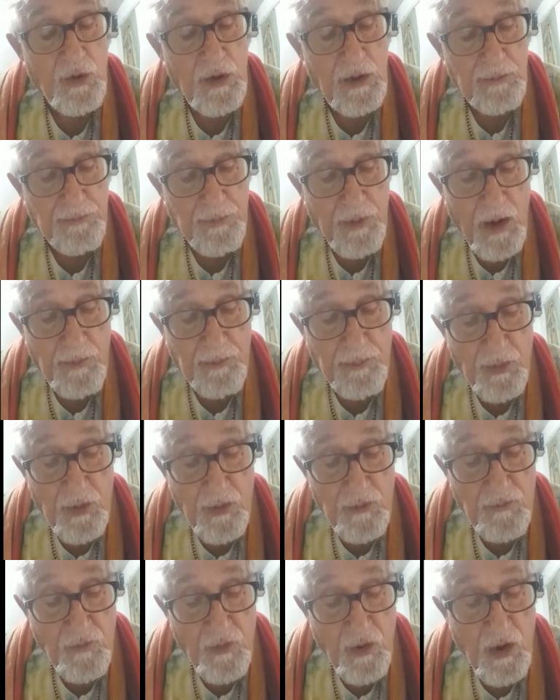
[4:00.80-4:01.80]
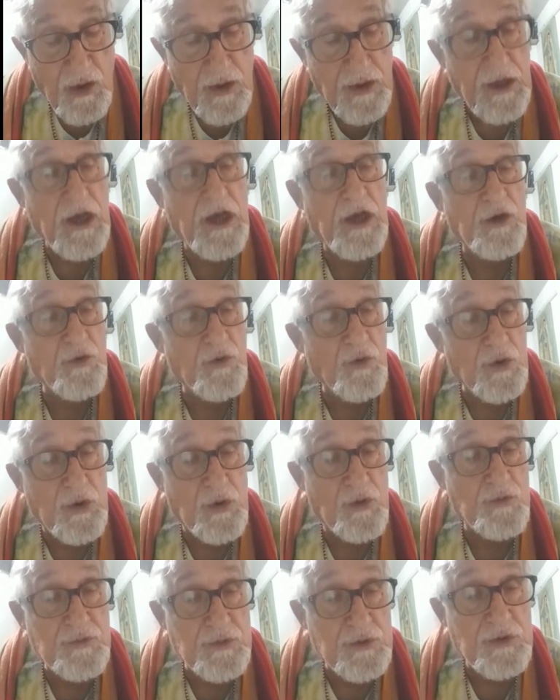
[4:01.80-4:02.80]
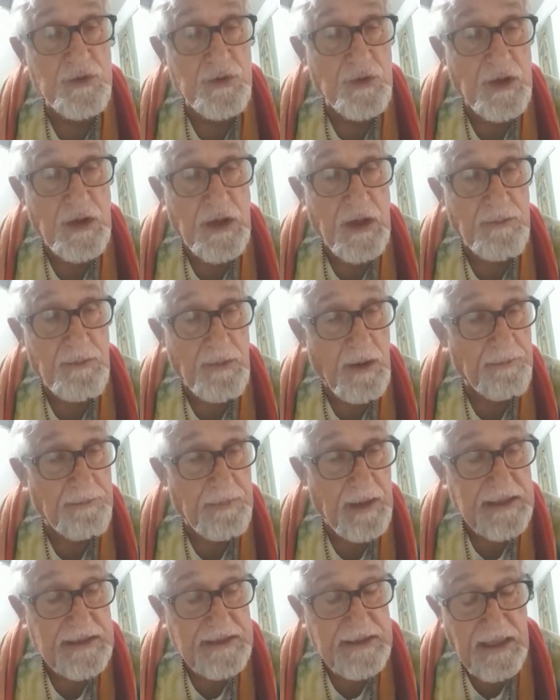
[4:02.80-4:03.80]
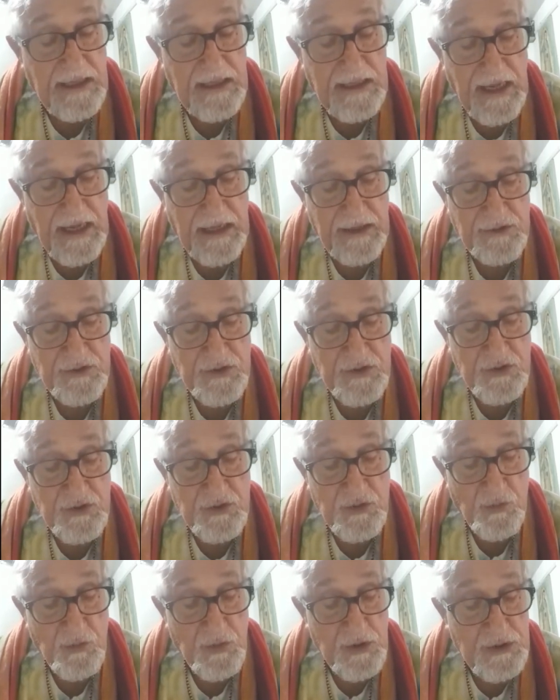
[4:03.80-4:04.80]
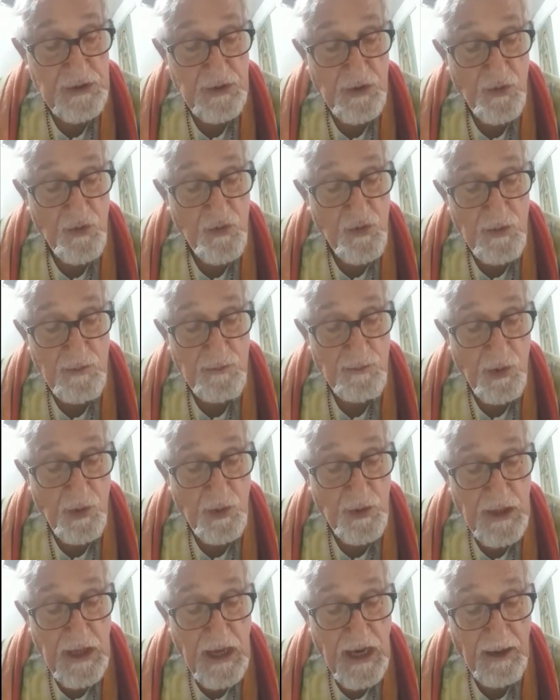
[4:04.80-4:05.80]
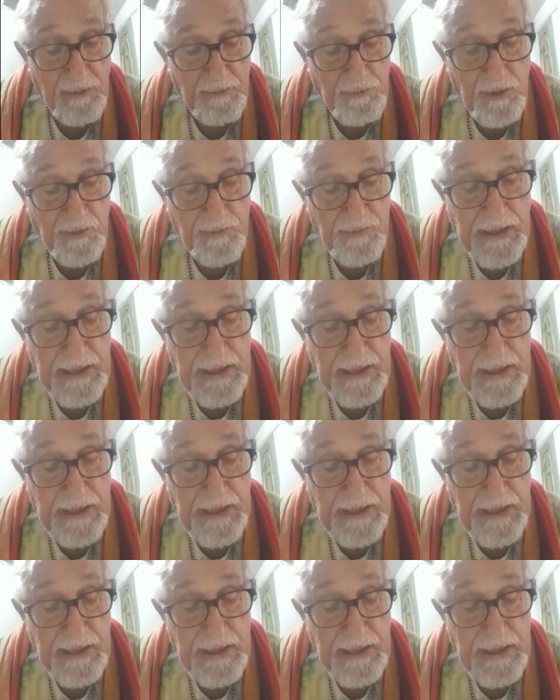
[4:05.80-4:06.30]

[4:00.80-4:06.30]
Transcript: che il popolo vuole e noi continueremo a battagliarci su questo, non moliamo.